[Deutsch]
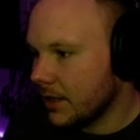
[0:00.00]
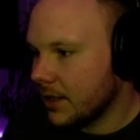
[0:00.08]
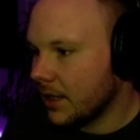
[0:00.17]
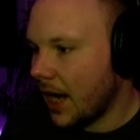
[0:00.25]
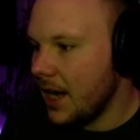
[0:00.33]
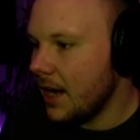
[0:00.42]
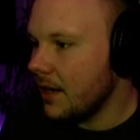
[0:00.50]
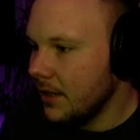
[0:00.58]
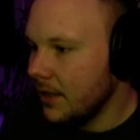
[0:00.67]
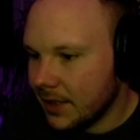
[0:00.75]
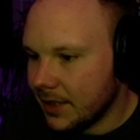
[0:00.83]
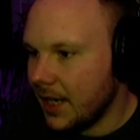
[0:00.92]
Geiler,
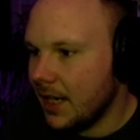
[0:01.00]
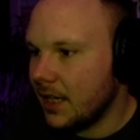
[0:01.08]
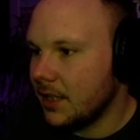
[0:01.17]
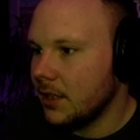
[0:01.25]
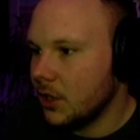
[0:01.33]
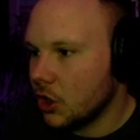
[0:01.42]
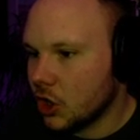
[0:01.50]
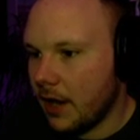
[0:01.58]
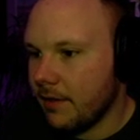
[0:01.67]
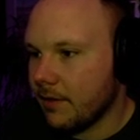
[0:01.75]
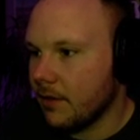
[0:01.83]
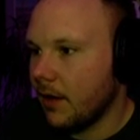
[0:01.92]
geiler
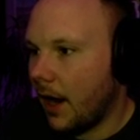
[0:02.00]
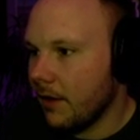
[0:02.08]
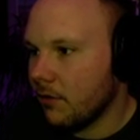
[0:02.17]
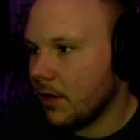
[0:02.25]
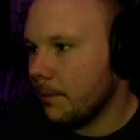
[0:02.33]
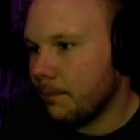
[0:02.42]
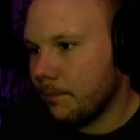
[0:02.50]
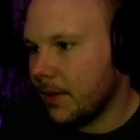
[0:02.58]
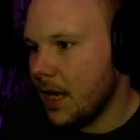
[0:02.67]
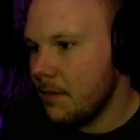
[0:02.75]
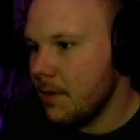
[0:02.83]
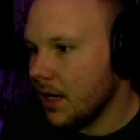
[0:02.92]
Scheiß. Also da
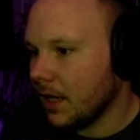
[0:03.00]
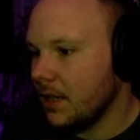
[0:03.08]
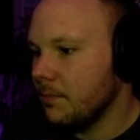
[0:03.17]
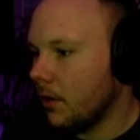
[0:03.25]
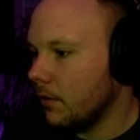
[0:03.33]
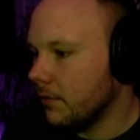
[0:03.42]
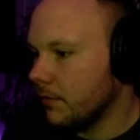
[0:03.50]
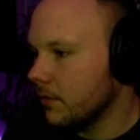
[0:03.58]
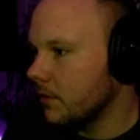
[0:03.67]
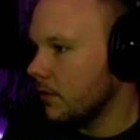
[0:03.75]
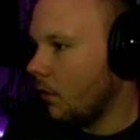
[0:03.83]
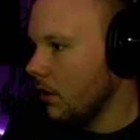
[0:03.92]
geht mir der Riemen auf.
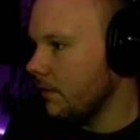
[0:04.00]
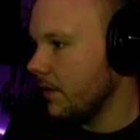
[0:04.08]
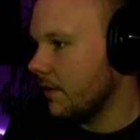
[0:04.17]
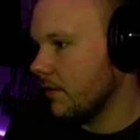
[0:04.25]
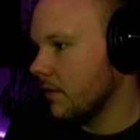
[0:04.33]
Ohne Witz.